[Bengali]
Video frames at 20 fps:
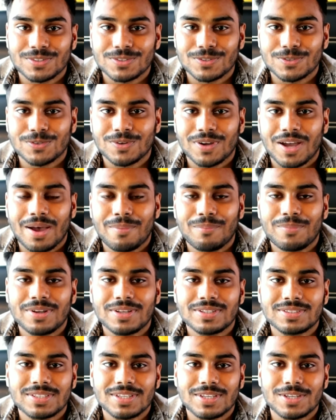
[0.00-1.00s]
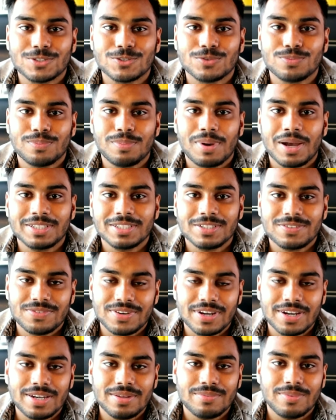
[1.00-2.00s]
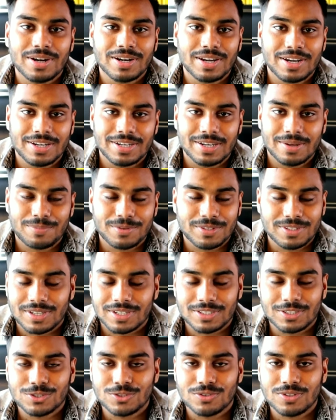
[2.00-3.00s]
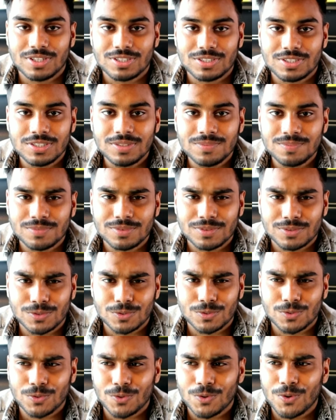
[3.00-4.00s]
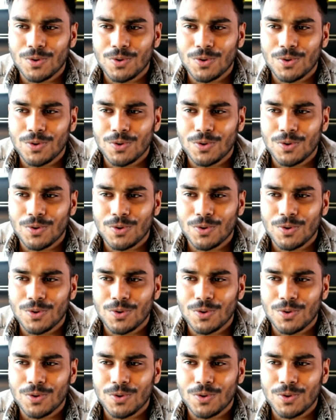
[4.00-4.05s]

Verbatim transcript: তো আমরা আজকে কিছু বাজেট ফ্রেন্ডলি বার্গার নিয়ে আপনাদের কাছে চলে এসেছি তো